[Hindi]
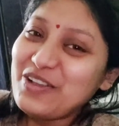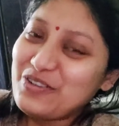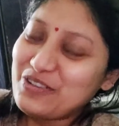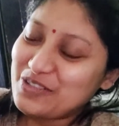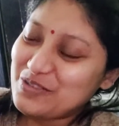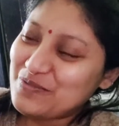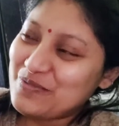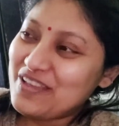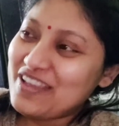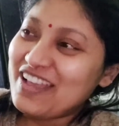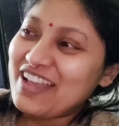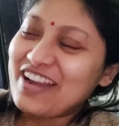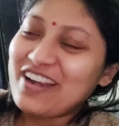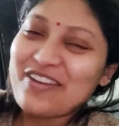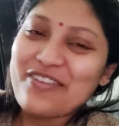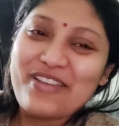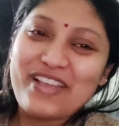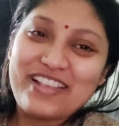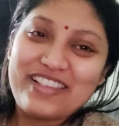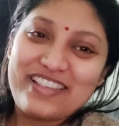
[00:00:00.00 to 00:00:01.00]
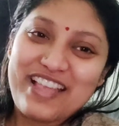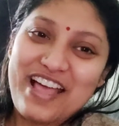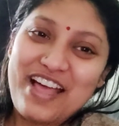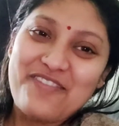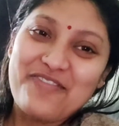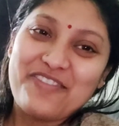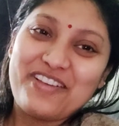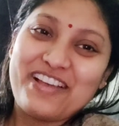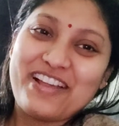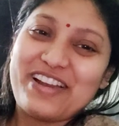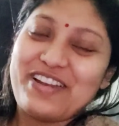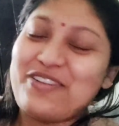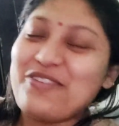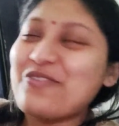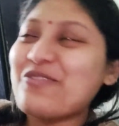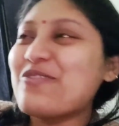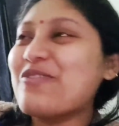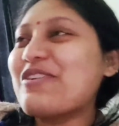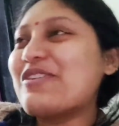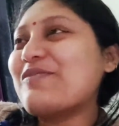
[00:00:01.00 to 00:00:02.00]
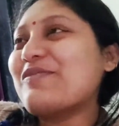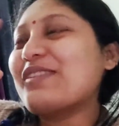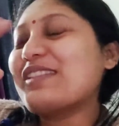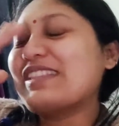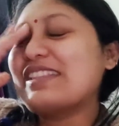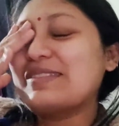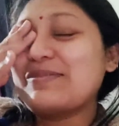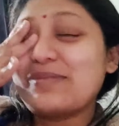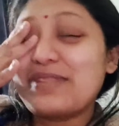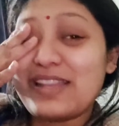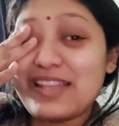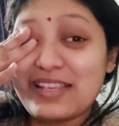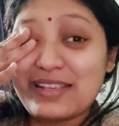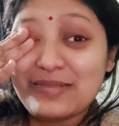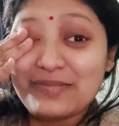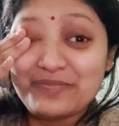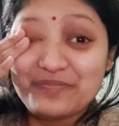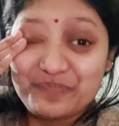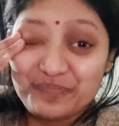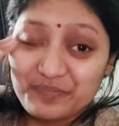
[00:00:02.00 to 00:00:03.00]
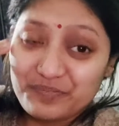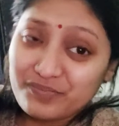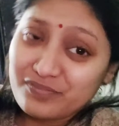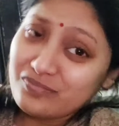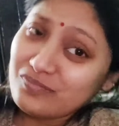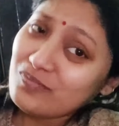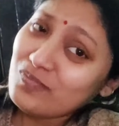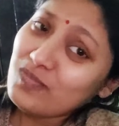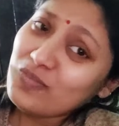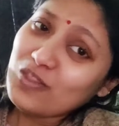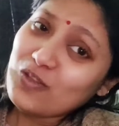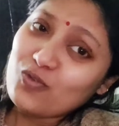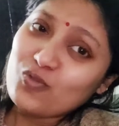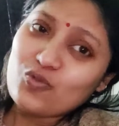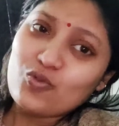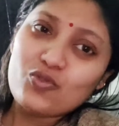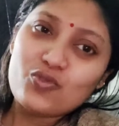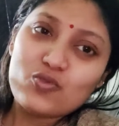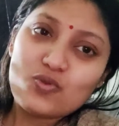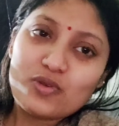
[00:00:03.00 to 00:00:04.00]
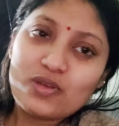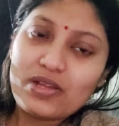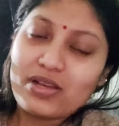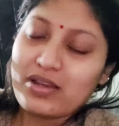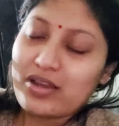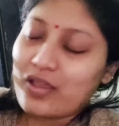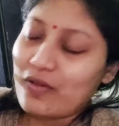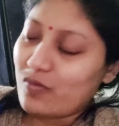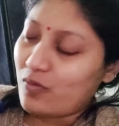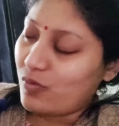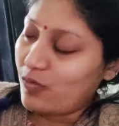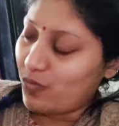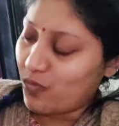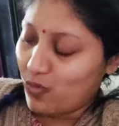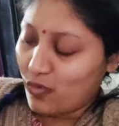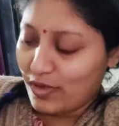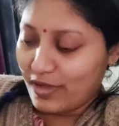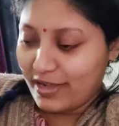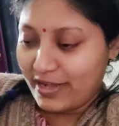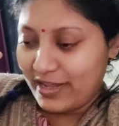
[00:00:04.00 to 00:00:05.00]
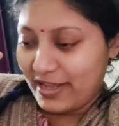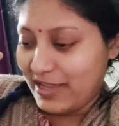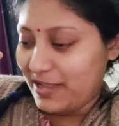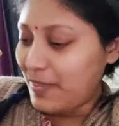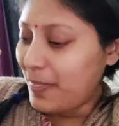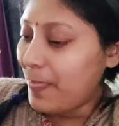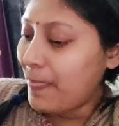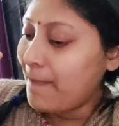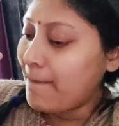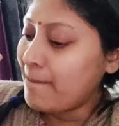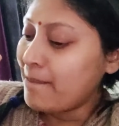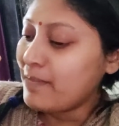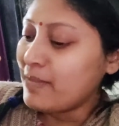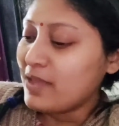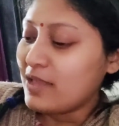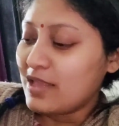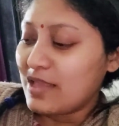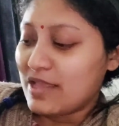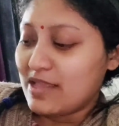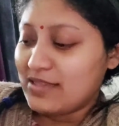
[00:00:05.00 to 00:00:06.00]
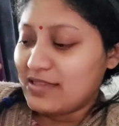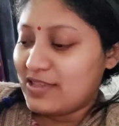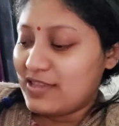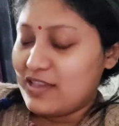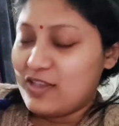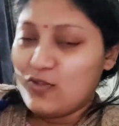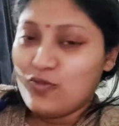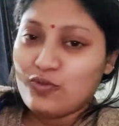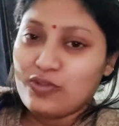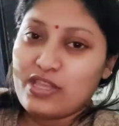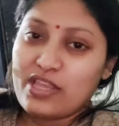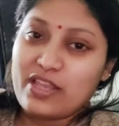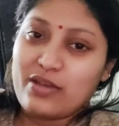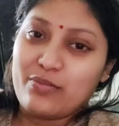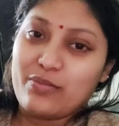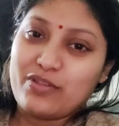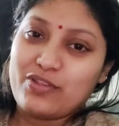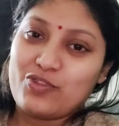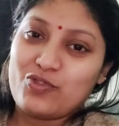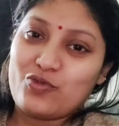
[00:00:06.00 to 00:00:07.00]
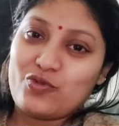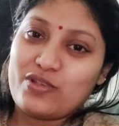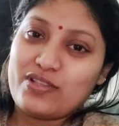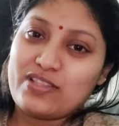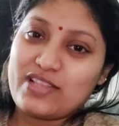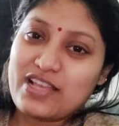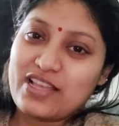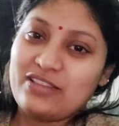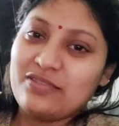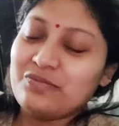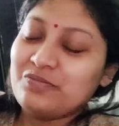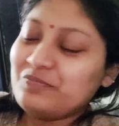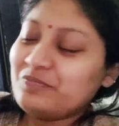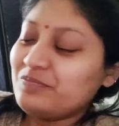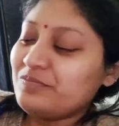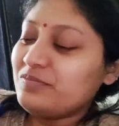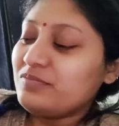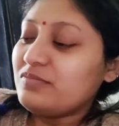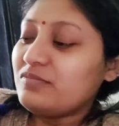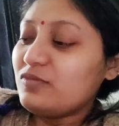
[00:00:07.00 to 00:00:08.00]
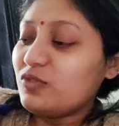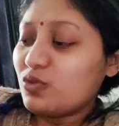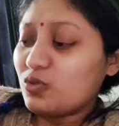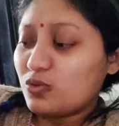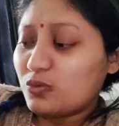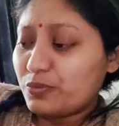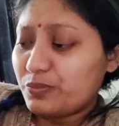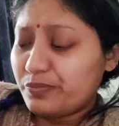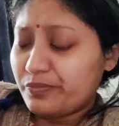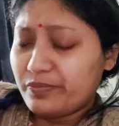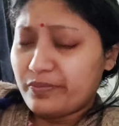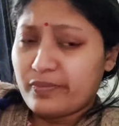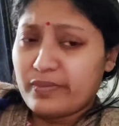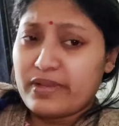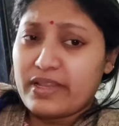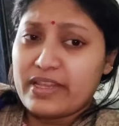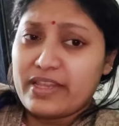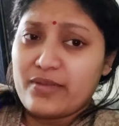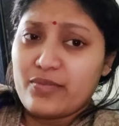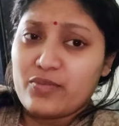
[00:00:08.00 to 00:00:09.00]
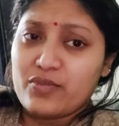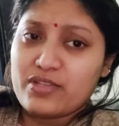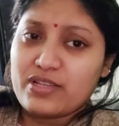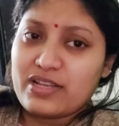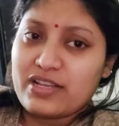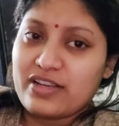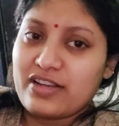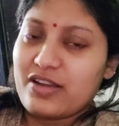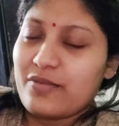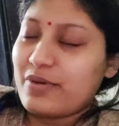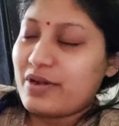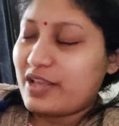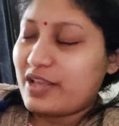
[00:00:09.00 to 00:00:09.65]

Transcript: कुछ भी कर लो एग्ज़ाम कर लो कोई मतलब नहीं है उसको जो करना है वो वो करेगा ऐसे ही होता है इन बच्चों के साथ तो लेकिन मुझे लगना